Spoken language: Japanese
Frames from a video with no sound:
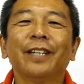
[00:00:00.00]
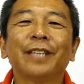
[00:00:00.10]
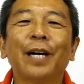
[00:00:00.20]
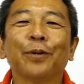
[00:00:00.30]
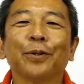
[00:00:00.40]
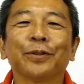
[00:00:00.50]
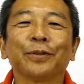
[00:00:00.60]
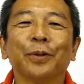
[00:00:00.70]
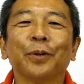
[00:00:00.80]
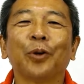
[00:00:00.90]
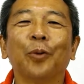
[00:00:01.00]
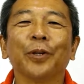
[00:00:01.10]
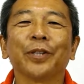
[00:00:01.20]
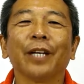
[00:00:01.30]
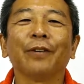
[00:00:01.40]
ルタオルを作ろうと
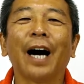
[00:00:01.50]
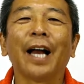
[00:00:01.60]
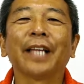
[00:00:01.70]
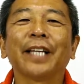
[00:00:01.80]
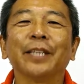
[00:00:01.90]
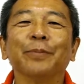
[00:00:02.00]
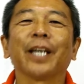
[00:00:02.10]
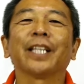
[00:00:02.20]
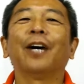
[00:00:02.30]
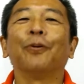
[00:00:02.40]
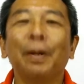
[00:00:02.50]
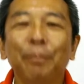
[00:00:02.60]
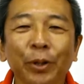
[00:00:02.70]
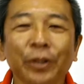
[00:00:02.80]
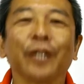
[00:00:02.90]
思っているあなたに向けた
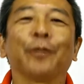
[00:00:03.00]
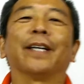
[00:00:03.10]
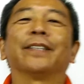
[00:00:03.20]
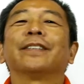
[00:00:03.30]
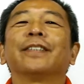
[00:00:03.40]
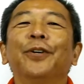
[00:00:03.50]
ワンポイントアドバイス。